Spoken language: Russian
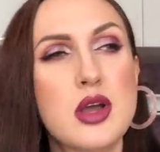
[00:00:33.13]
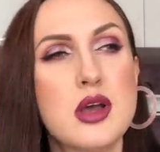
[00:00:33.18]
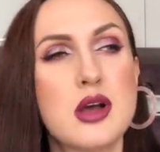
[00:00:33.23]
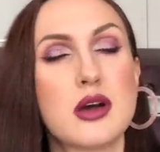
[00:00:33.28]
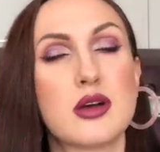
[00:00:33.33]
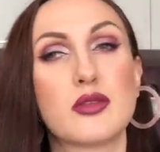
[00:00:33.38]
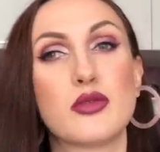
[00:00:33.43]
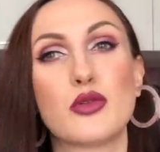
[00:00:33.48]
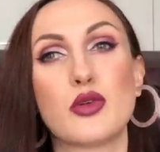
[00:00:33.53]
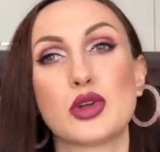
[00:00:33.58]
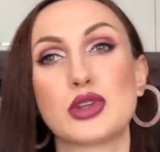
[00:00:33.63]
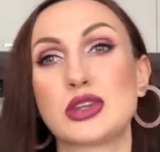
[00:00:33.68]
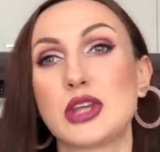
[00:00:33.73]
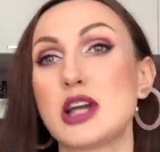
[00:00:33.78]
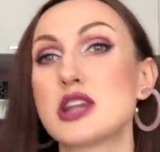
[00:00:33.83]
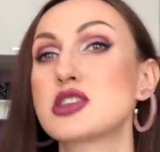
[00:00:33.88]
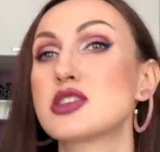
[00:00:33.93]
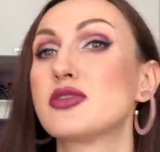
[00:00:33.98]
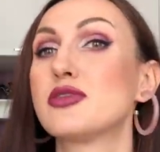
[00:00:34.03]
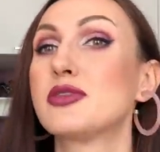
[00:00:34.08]
Вот,
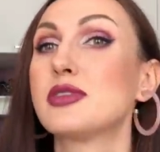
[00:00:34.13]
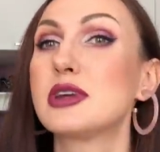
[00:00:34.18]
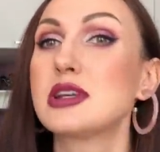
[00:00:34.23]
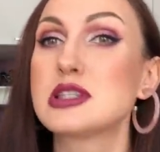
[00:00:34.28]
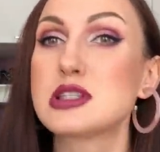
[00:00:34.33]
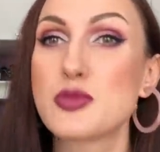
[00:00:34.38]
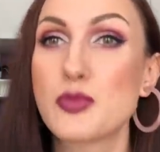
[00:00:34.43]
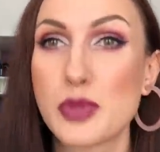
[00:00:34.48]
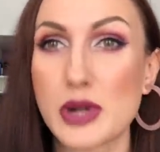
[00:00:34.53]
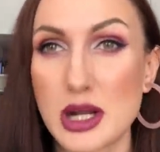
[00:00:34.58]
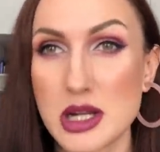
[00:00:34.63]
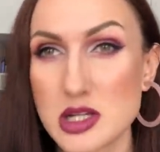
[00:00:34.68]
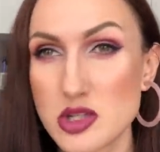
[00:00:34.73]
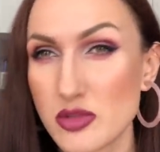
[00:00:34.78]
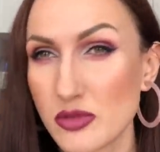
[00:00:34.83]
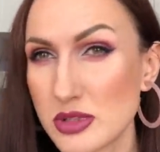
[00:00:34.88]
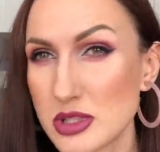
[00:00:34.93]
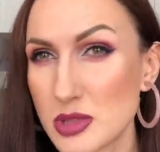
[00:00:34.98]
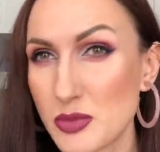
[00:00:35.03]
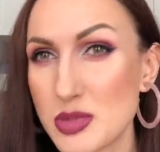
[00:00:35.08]
также вы
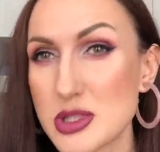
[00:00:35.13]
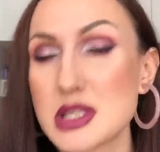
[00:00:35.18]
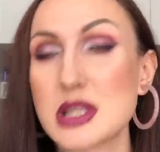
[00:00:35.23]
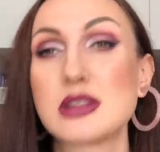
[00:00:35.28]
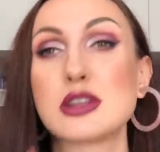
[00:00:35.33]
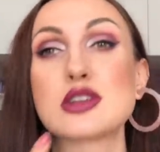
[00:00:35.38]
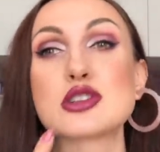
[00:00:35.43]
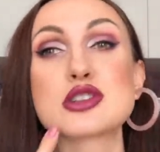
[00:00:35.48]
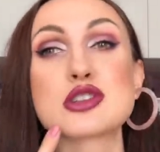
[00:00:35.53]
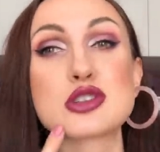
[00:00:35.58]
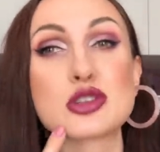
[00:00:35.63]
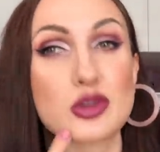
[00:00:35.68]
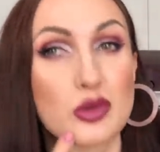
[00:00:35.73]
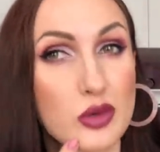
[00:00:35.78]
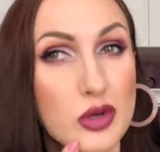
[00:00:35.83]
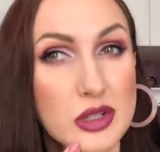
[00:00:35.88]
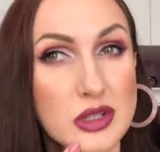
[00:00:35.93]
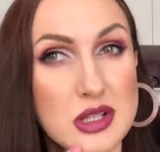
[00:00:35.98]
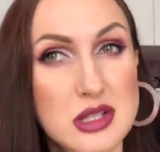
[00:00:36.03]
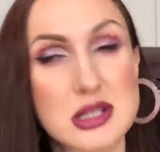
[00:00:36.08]
спрашиваете постоянно,
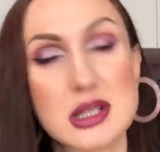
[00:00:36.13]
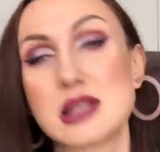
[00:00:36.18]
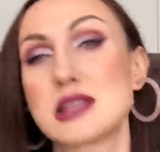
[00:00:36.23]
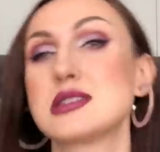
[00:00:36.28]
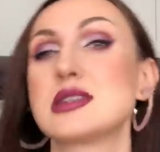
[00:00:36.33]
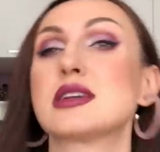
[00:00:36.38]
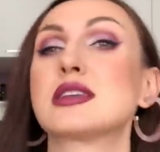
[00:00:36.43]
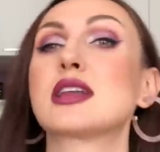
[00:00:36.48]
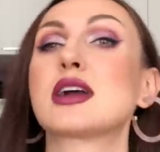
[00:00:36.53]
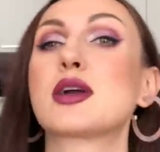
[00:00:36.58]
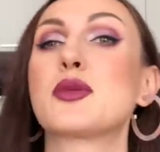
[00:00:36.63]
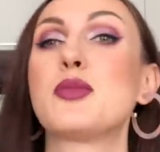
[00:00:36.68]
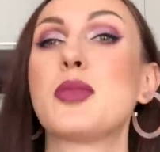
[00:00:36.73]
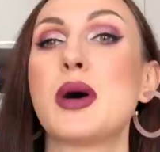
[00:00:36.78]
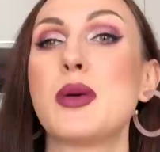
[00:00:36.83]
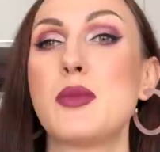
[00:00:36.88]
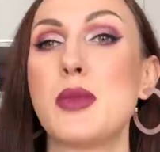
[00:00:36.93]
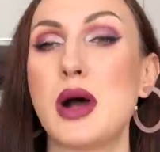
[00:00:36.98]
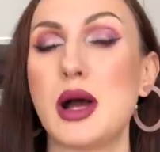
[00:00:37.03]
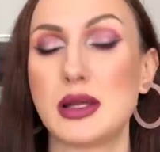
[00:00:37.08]
что это за оттенок
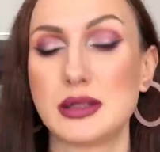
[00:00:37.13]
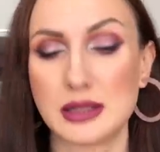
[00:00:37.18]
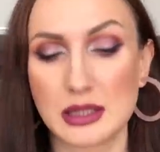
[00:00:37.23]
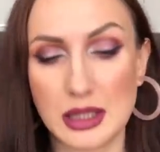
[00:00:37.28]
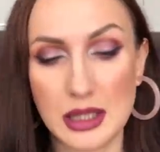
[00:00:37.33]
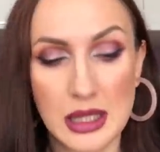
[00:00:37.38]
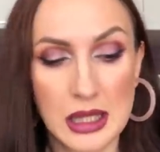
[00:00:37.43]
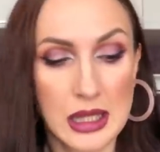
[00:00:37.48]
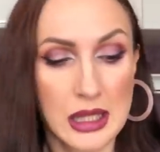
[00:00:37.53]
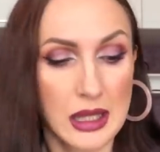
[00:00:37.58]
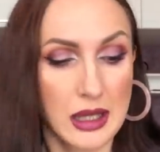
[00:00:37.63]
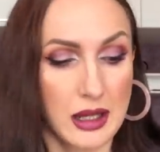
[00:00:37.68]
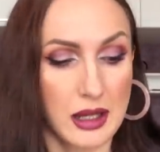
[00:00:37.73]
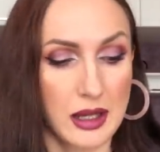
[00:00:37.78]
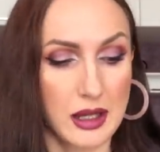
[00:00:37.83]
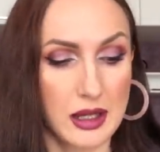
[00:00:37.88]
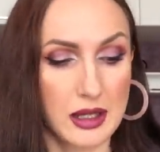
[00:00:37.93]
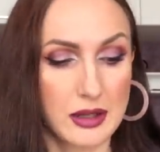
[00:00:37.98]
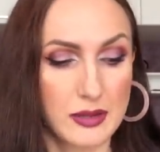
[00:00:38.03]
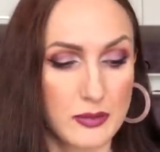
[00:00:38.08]
помады.
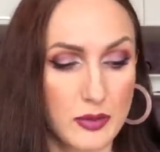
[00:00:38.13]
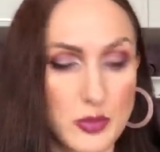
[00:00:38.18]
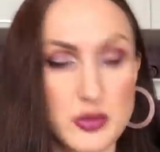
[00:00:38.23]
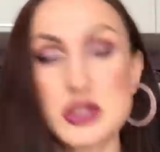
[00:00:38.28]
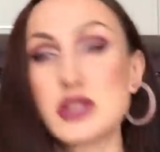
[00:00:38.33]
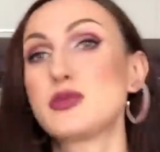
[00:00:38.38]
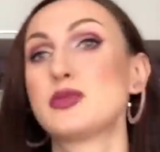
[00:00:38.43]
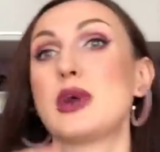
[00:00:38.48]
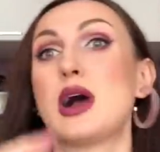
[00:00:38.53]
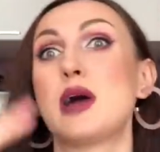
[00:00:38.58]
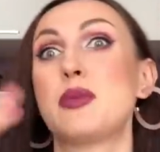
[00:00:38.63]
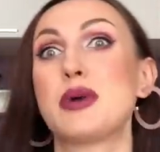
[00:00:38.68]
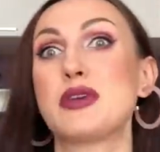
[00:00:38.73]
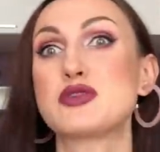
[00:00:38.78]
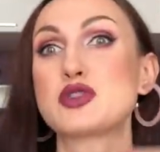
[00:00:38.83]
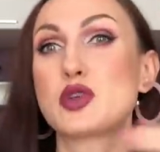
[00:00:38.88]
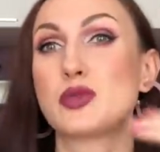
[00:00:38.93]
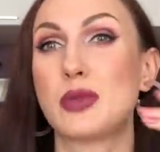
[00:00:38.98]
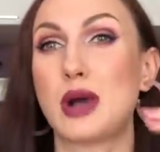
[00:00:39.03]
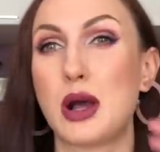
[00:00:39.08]
А, в общем, обо
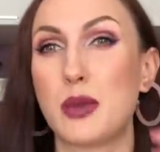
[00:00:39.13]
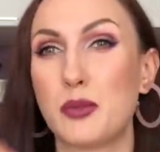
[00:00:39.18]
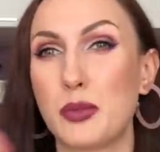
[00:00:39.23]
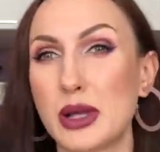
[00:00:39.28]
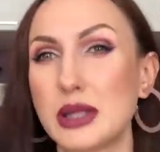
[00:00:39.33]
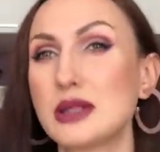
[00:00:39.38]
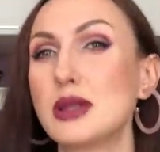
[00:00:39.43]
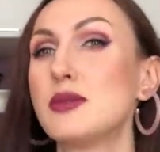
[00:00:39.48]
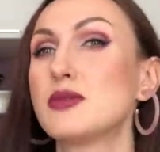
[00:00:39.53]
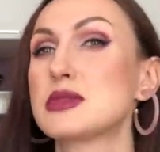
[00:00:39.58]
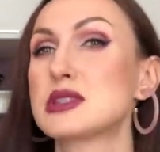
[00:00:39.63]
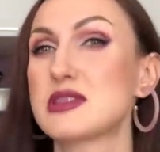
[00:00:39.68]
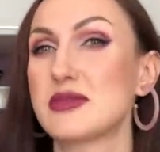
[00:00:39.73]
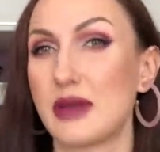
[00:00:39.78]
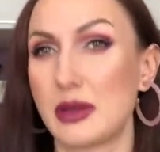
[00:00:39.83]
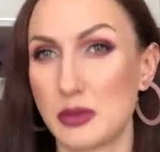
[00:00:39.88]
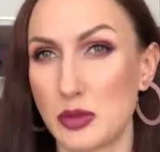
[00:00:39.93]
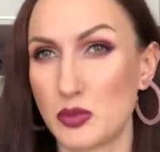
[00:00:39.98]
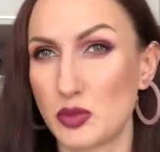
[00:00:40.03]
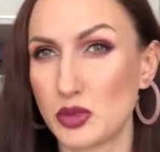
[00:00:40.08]
всем об этом мы с
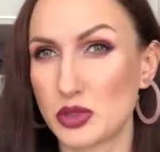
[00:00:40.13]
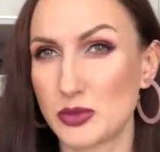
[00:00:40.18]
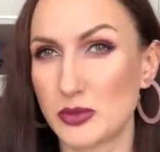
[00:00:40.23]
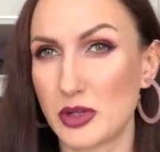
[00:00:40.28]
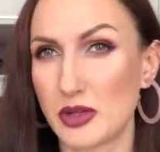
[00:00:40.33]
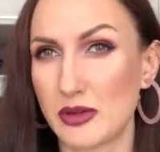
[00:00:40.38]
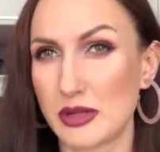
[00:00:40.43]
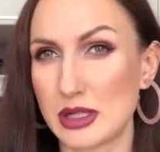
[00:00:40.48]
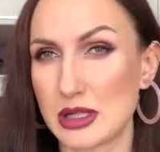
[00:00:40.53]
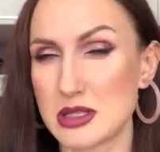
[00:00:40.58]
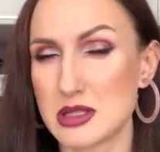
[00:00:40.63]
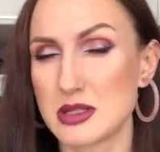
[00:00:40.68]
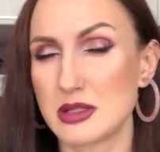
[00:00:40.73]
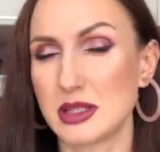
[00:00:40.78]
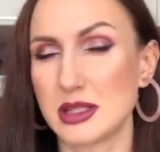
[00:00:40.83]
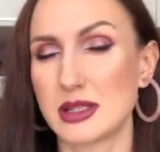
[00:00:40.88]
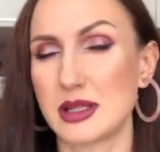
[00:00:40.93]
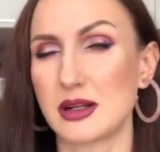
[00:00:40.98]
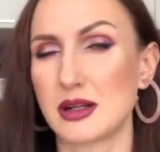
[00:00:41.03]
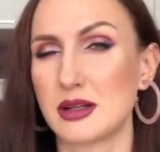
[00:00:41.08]
вами будем говорить.
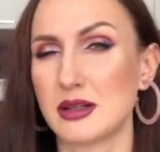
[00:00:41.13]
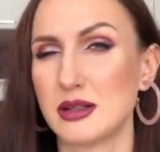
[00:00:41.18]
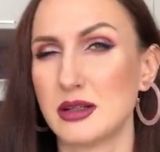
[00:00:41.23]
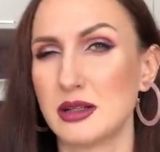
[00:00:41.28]
Итак.